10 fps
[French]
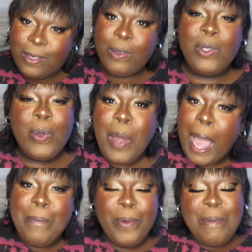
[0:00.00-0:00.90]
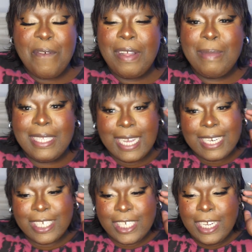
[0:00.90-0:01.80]
Donc du coup, Abou, il m'envoie un
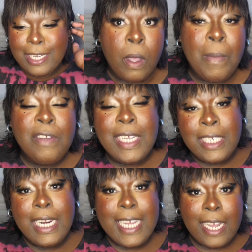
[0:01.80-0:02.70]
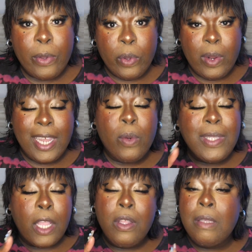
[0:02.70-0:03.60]
message. Moi, je vous ai dit, les gars, que les
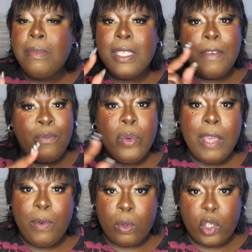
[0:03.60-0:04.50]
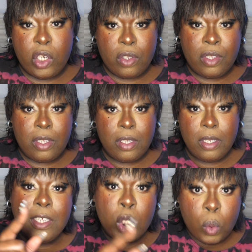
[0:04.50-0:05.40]
comptes anonymes, c'est vous et votre chance.
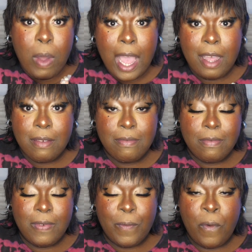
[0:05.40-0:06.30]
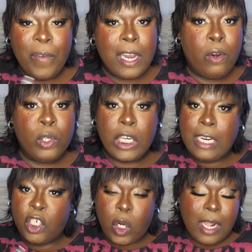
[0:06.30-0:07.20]
Soit vous faites le,
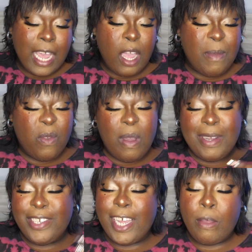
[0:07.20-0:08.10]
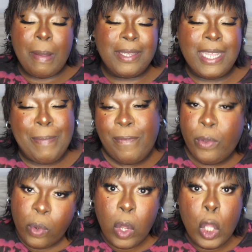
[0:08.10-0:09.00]
les gens qui arrivent en mode ouais moi je récupère parce que t'as pas de
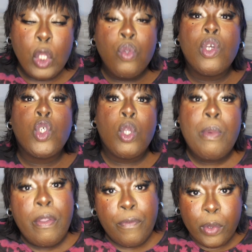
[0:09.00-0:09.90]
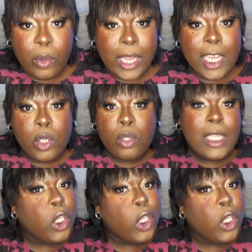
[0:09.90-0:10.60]
photo soit tu demandes une photo et tu t'es